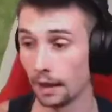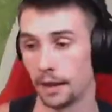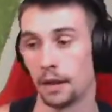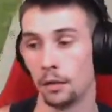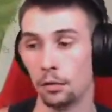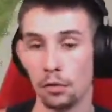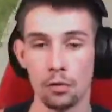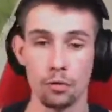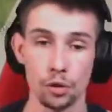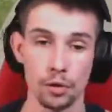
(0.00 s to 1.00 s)
ah, le
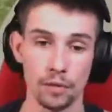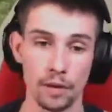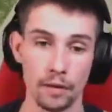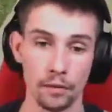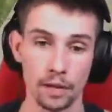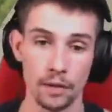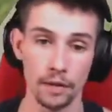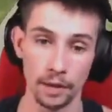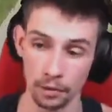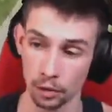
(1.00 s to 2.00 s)
orange, vous
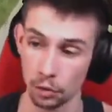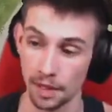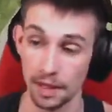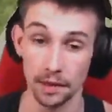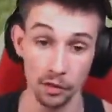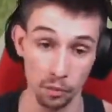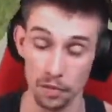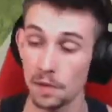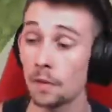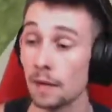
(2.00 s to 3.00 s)
avez, euh, choisi à
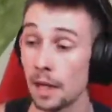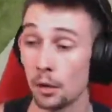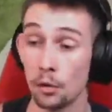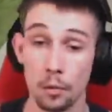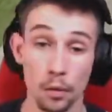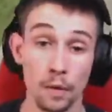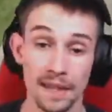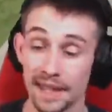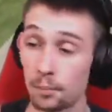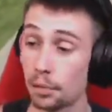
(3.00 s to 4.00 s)
9%, le blanc
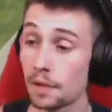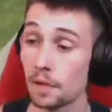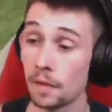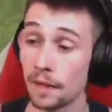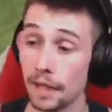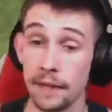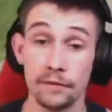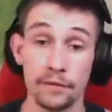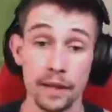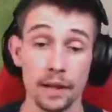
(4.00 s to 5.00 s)
7% et
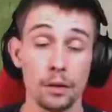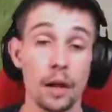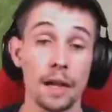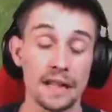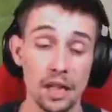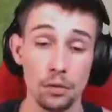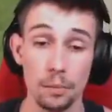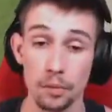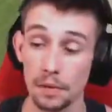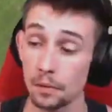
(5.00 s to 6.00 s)
vert à
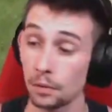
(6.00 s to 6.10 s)
18%.